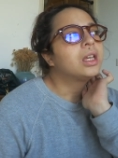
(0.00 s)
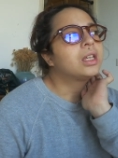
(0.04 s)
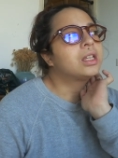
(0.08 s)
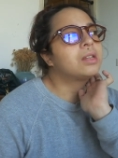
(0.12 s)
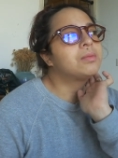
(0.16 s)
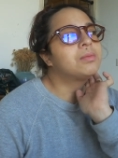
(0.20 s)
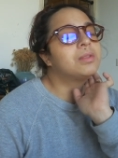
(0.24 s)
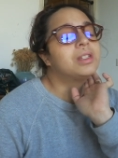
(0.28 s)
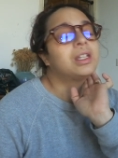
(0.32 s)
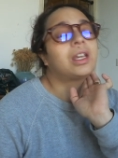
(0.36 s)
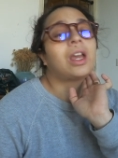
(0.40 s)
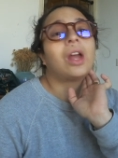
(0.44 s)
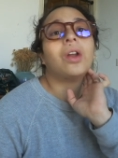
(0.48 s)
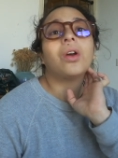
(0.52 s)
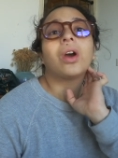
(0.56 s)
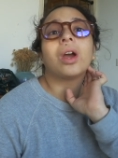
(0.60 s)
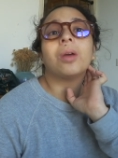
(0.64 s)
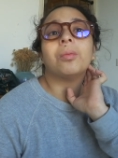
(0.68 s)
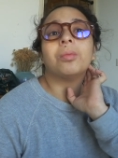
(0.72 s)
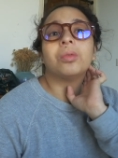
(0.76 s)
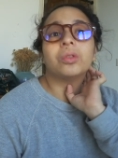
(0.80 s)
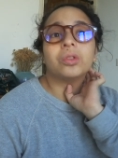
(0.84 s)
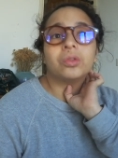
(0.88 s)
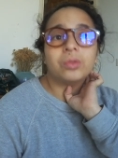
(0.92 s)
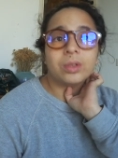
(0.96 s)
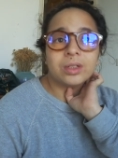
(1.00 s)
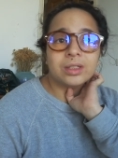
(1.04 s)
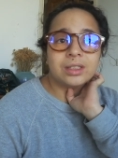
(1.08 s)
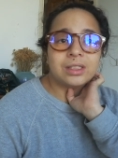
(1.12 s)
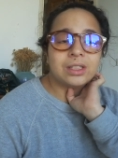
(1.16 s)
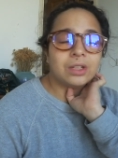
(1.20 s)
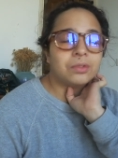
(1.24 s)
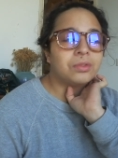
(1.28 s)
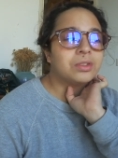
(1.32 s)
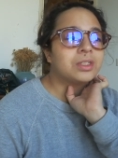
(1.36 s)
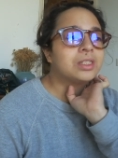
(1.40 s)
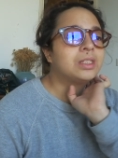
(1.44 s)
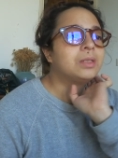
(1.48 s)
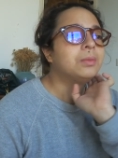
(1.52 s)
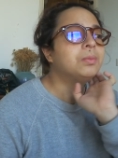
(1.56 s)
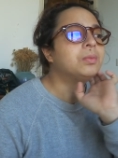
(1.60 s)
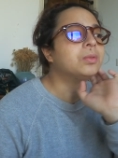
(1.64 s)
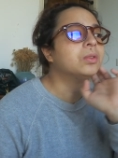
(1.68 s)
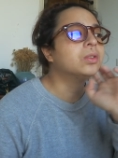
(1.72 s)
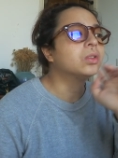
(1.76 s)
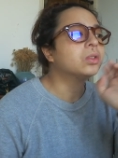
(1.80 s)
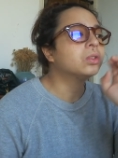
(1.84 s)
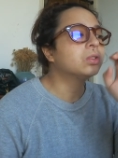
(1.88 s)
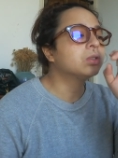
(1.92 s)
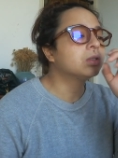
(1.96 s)
qui me dit qu'elle aurait besoin de séances
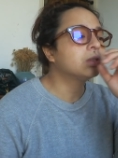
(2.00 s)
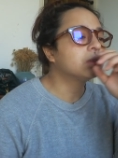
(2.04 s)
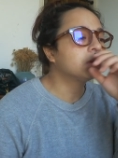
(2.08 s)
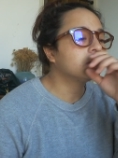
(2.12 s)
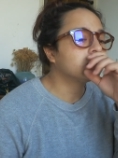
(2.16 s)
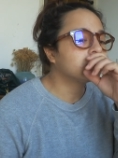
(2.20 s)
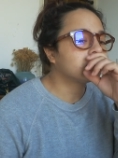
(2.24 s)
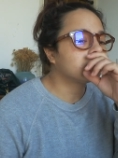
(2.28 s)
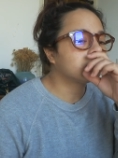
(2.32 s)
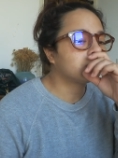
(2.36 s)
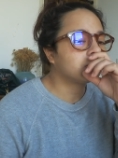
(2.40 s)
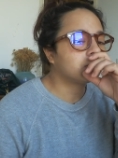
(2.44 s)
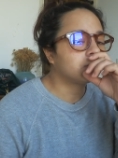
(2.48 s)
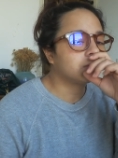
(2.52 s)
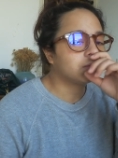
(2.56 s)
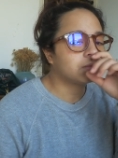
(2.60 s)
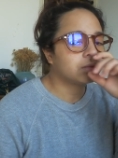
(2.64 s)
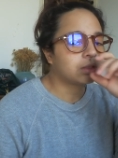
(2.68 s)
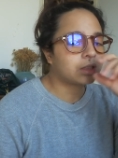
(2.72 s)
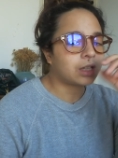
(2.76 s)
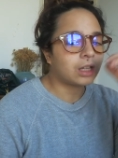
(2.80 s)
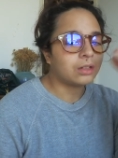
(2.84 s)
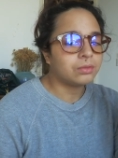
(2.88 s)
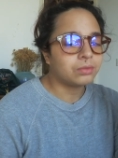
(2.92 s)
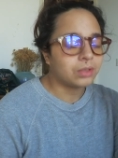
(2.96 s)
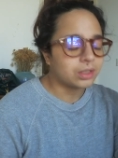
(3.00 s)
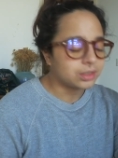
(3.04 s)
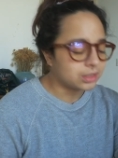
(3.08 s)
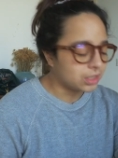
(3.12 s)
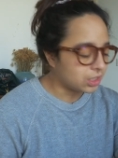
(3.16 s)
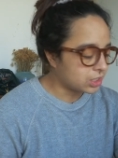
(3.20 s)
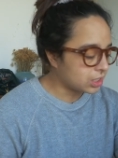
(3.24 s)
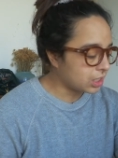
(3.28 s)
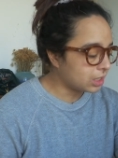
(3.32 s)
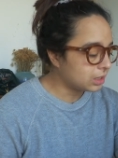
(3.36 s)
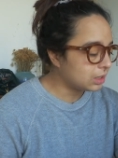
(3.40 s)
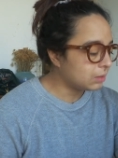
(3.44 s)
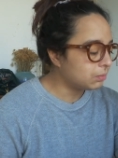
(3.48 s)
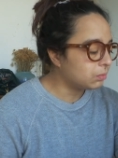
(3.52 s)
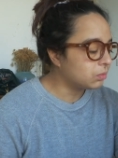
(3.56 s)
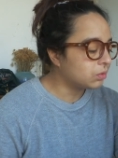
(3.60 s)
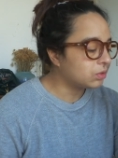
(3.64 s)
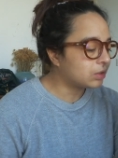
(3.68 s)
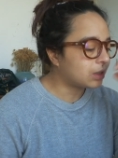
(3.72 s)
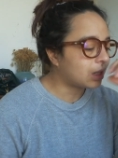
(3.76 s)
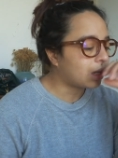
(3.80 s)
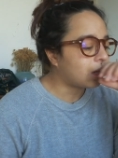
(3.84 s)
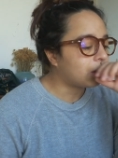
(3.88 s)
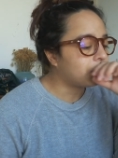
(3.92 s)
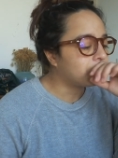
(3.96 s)
d'hypnose, qu'elle voit déjà un
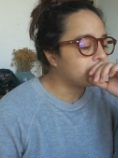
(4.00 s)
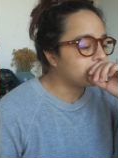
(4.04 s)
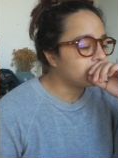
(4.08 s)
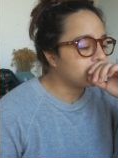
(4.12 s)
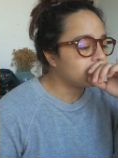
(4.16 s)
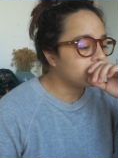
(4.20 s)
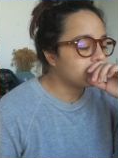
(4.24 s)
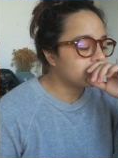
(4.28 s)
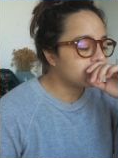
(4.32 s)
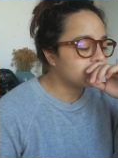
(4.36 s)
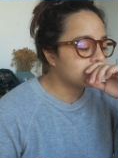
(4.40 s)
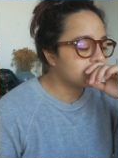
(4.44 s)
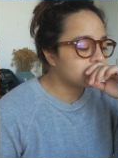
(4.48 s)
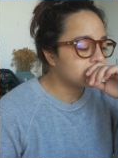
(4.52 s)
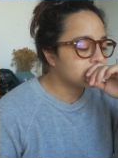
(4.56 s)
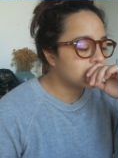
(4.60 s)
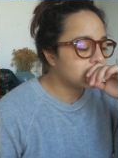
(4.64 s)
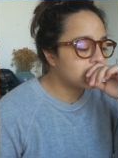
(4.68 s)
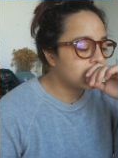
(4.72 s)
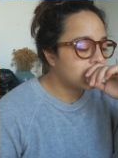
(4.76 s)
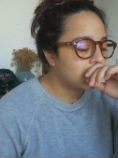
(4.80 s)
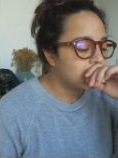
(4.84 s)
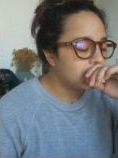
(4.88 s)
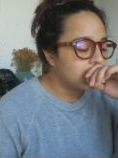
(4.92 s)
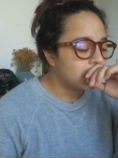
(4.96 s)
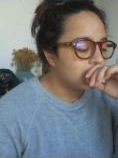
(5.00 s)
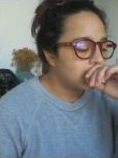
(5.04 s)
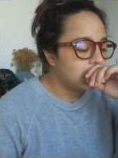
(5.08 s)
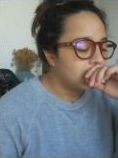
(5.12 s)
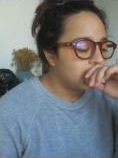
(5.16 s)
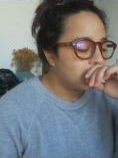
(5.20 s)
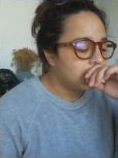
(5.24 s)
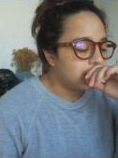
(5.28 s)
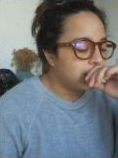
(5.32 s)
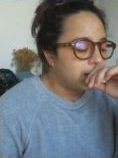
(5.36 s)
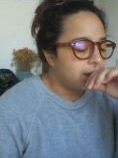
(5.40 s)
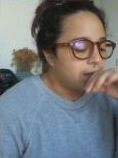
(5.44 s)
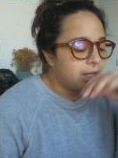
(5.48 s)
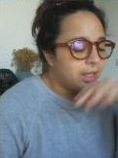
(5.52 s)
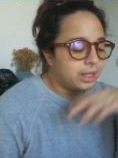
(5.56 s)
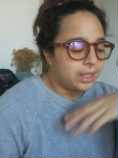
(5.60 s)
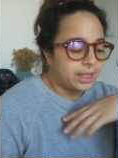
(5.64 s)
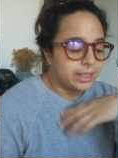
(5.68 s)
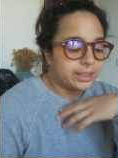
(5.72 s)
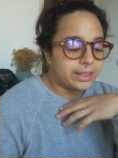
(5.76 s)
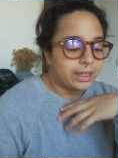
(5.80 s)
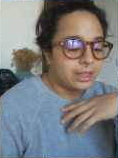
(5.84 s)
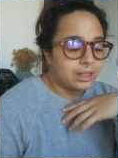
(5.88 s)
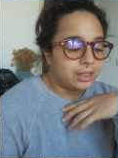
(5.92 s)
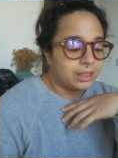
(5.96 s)
hypnothérapeute
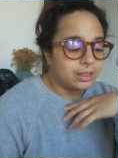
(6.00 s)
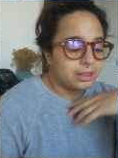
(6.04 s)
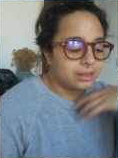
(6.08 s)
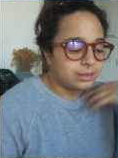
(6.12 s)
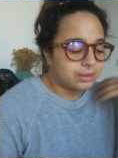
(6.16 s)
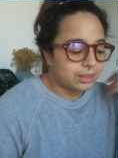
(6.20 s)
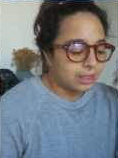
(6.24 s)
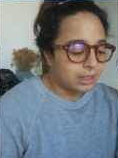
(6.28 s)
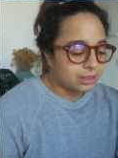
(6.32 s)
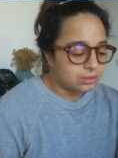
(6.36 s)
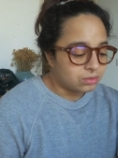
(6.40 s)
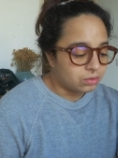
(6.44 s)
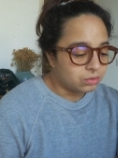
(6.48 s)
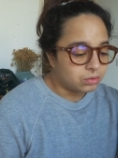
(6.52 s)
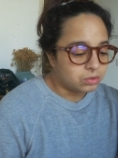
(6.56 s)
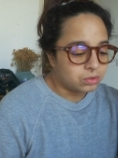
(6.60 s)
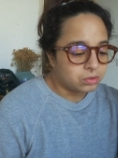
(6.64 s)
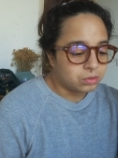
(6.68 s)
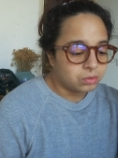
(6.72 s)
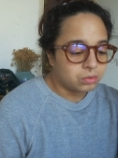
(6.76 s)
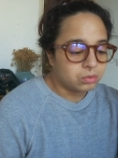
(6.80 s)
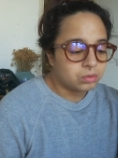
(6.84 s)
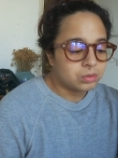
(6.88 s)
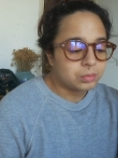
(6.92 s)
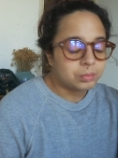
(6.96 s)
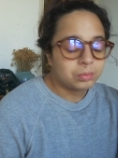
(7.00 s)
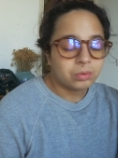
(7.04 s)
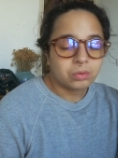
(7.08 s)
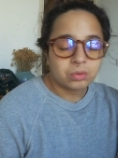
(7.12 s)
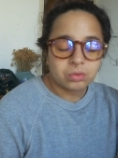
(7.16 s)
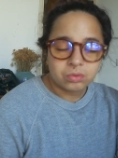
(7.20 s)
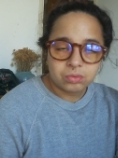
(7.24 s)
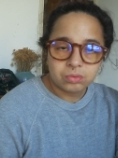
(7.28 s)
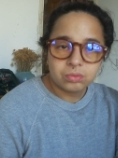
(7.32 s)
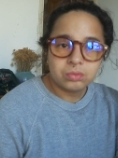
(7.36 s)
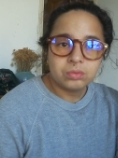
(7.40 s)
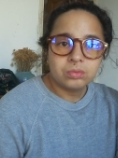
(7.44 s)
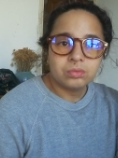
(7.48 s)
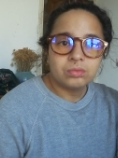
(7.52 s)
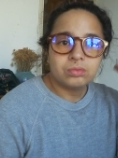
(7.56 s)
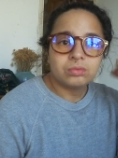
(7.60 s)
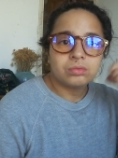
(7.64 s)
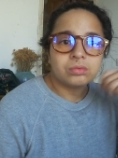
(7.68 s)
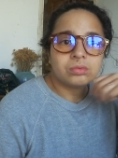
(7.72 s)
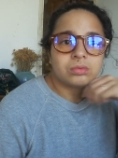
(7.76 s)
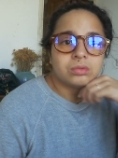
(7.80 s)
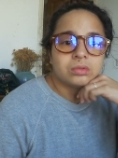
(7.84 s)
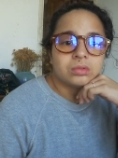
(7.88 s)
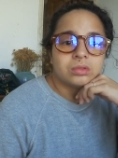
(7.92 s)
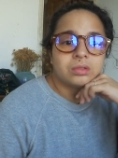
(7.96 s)
et qu'elle est très anxieuse pour tout.
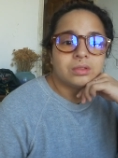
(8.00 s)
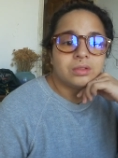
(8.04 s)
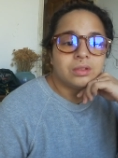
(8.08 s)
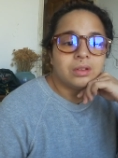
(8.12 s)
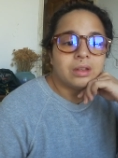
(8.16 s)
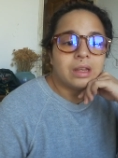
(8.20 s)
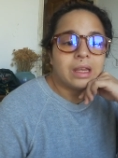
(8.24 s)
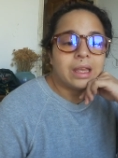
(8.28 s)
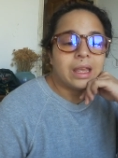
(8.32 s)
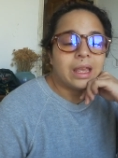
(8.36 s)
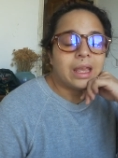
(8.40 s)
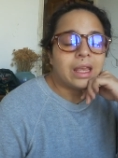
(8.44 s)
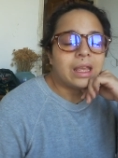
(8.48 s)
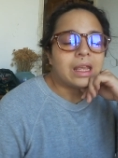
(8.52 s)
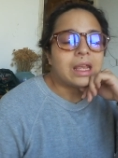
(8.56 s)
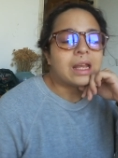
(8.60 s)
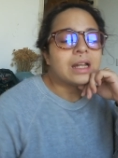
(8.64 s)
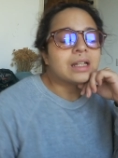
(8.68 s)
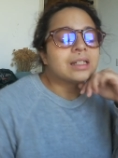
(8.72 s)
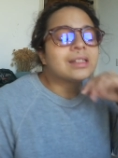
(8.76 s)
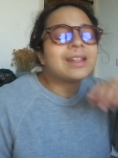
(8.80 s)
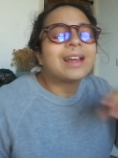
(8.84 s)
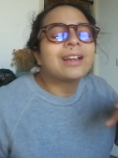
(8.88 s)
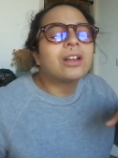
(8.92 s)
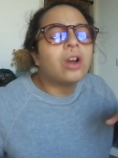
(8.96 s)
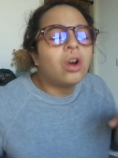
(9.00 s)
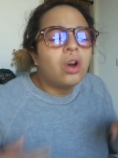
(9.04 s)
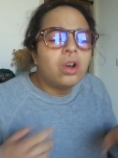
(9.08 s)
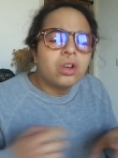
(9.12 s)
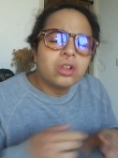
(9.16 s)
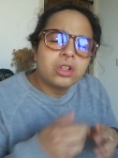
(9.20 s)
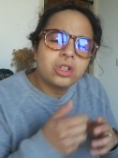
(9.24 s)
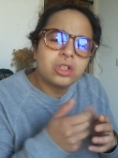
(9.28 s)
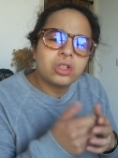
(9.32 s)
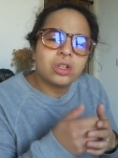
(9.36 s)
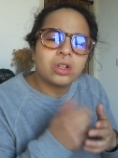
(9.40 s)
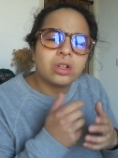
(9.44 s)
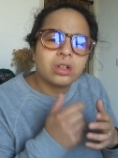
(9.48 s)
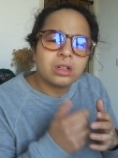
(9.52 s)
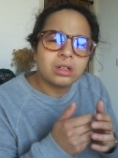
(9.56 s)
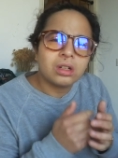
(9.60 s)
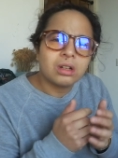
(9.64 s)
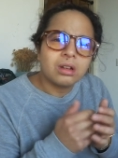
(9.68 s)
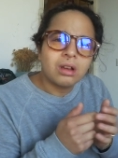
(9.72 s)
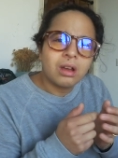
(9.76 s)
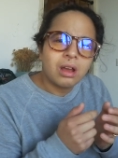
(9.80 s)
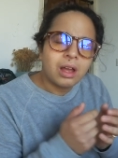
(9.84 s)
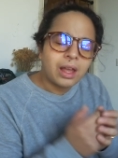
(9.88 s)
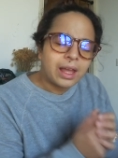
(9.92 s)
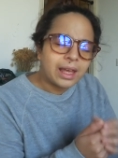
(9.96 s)
Et elle s'accroche
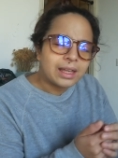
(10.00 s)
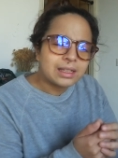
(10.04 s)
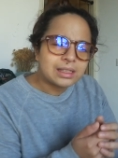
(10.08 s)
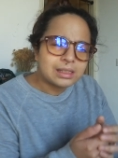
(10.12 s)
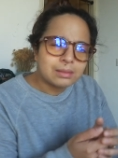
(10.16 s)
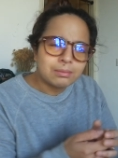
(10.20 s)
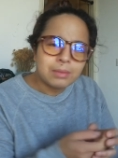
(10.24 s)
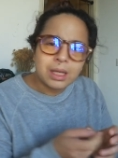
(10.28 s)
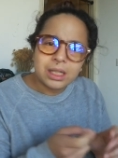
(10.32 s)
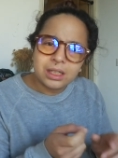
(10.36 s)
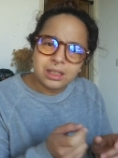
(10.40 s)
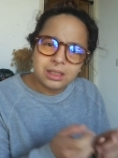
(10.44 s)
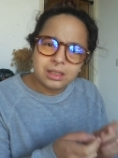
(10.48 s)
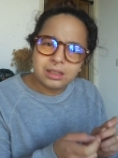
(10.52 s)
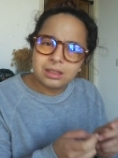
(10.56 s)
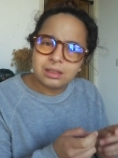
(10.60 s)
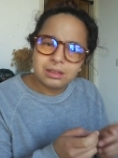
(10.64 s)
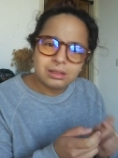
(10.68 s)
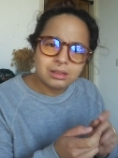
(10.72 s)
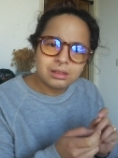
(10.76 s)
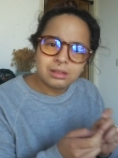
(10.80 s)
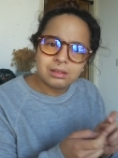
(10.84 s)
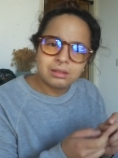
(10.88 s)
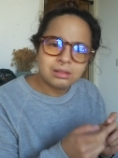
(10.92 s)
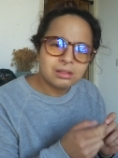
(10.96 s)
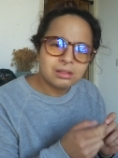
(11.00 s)
euh, à ce mec